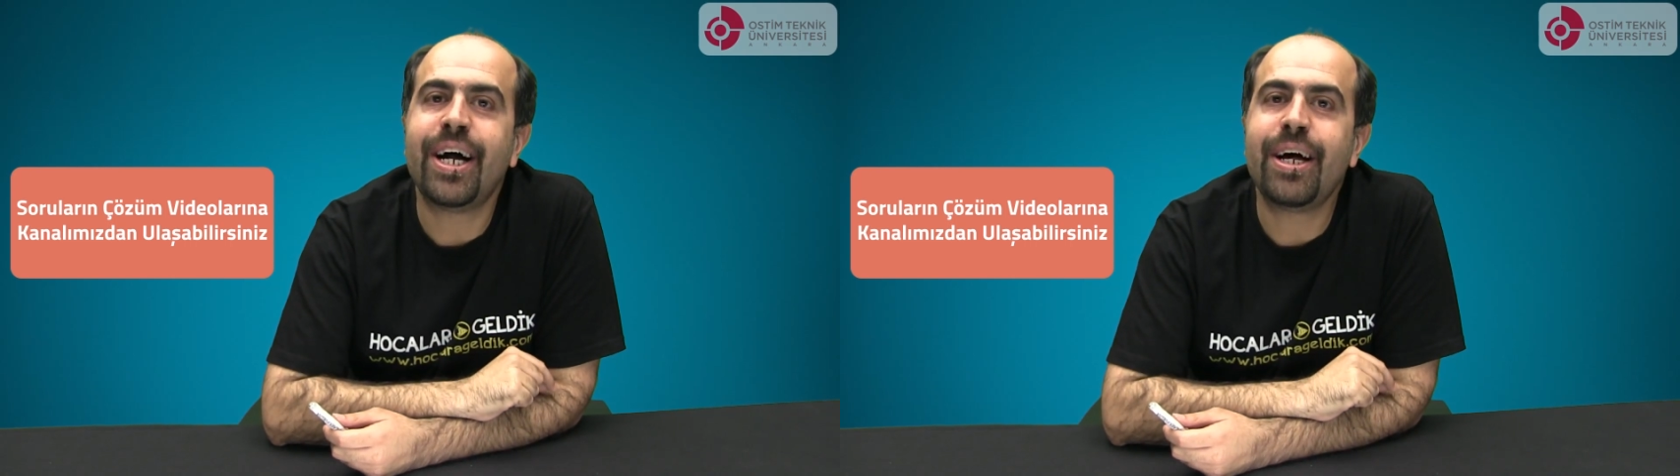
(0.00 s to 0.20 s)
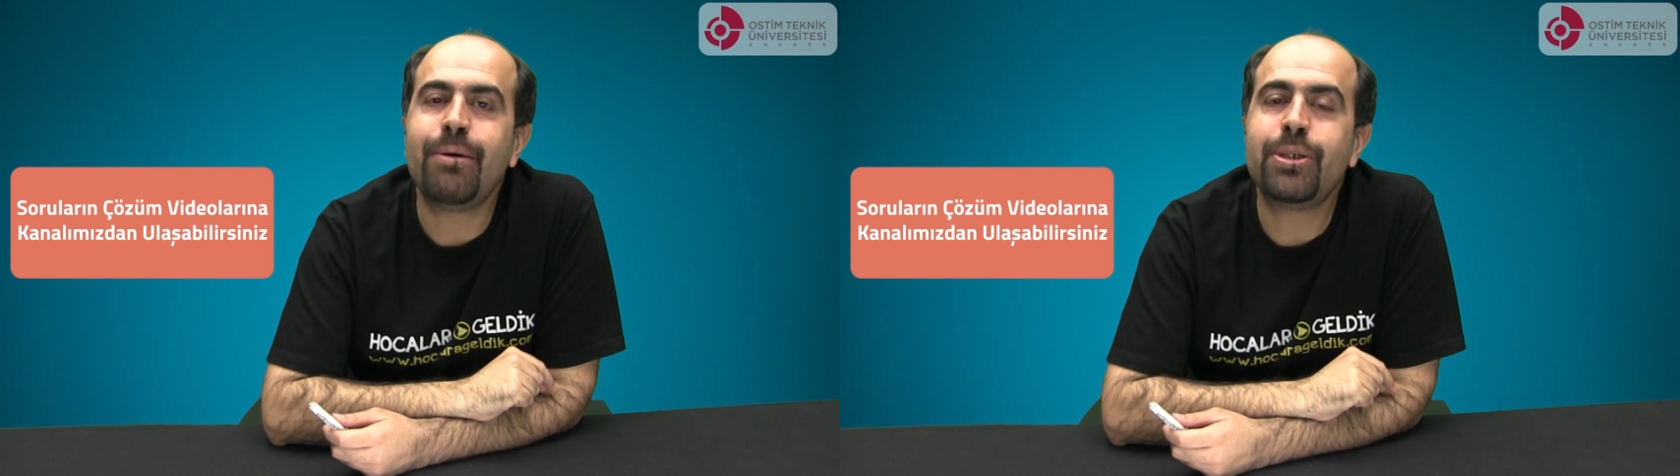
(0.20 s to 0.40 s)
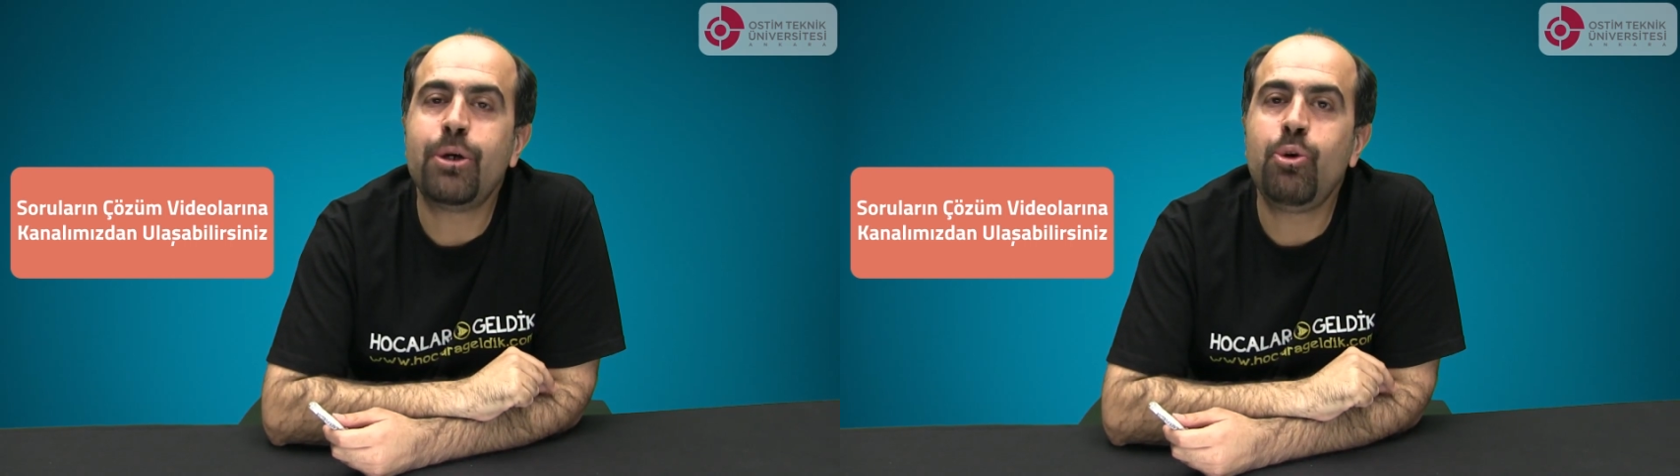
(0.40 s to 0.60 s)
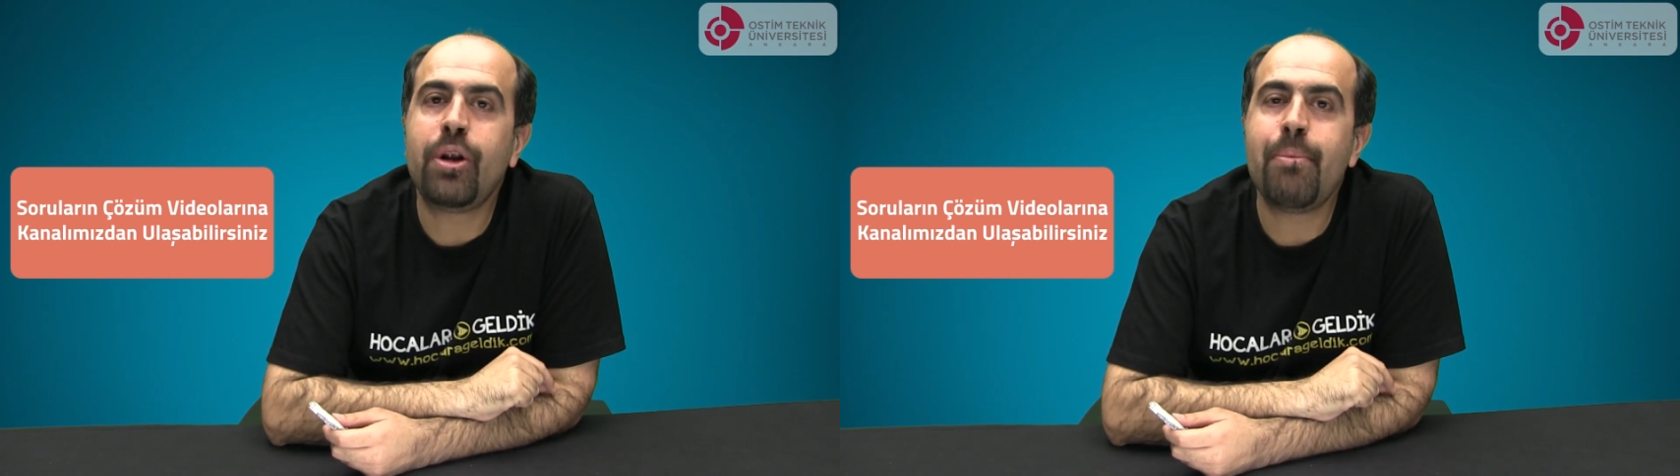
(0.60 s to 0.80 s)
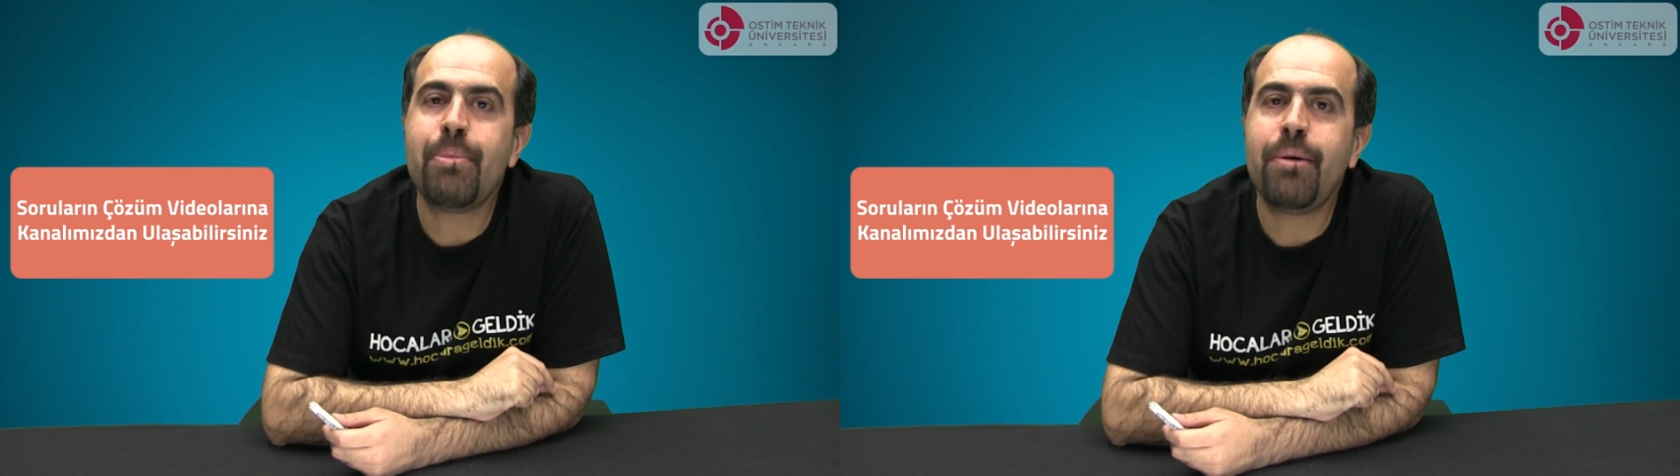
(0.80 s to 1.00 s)
kanalımıza
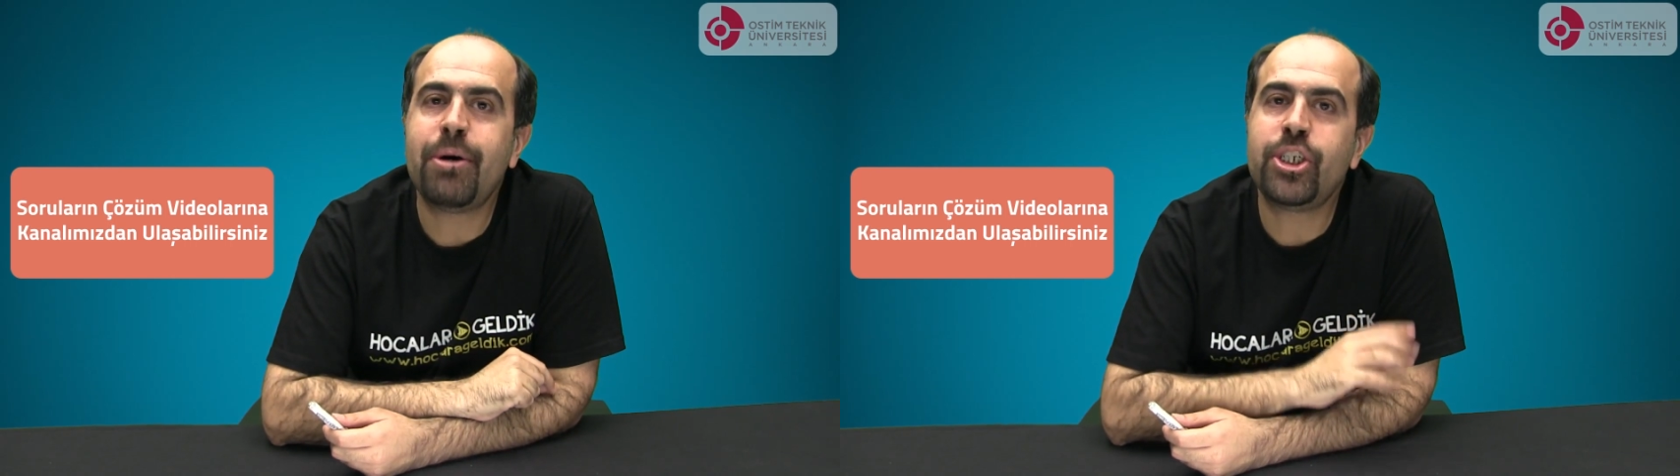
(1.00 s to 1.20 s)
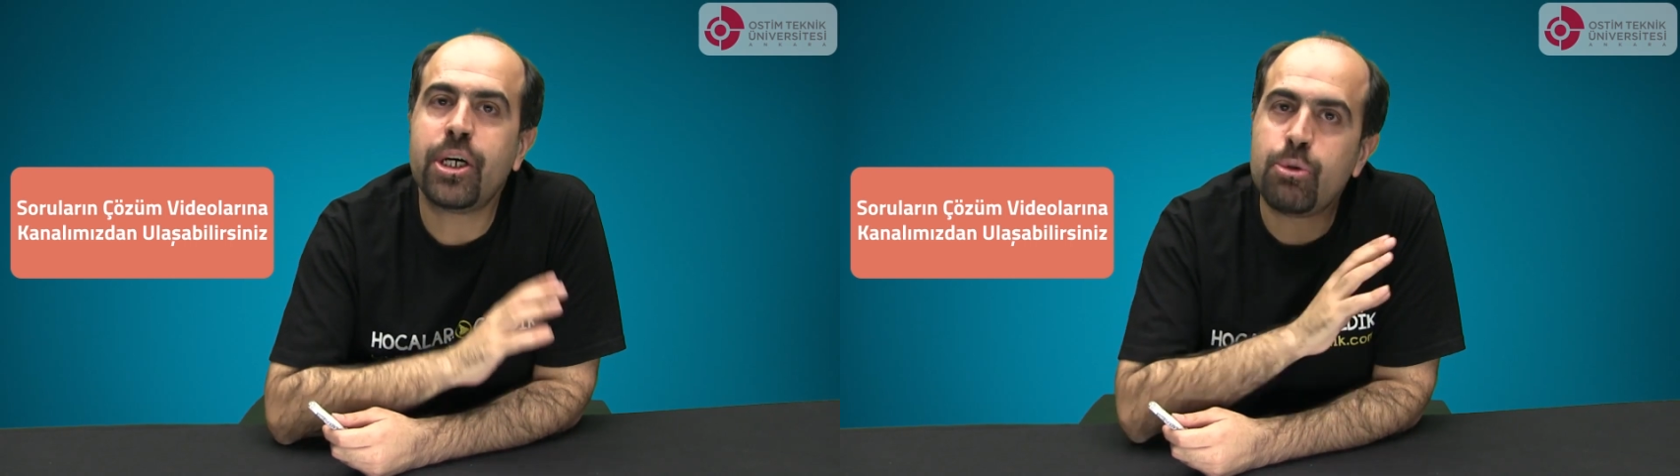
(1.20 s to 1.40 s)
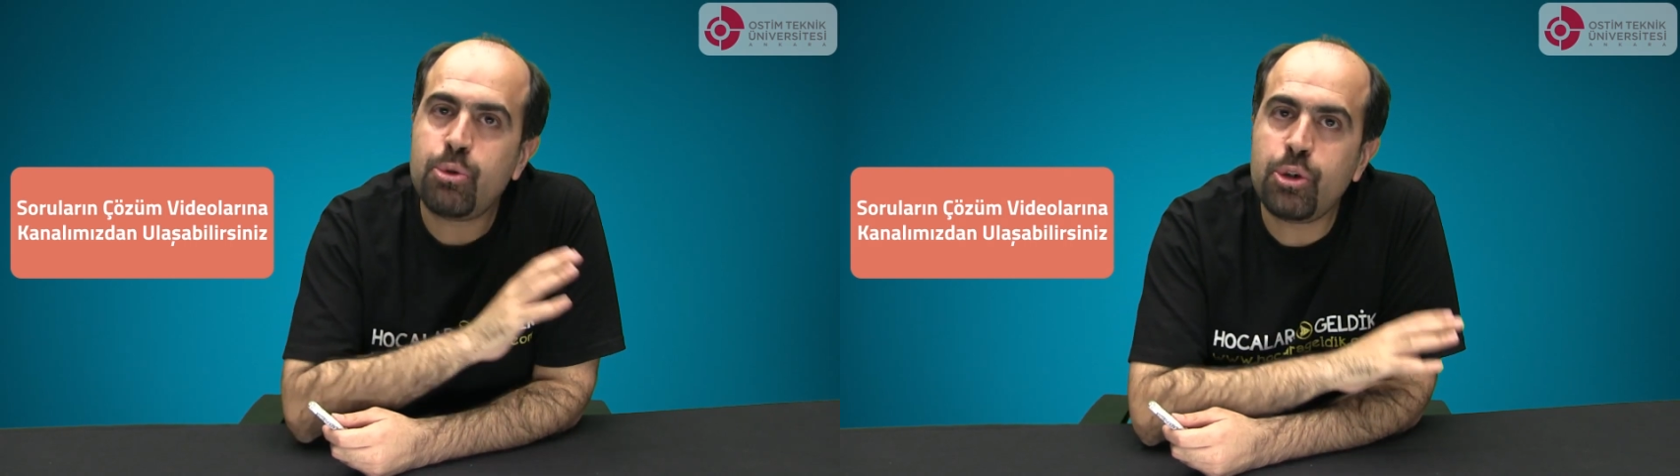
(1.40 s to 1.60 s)
yüklenmeye başladı.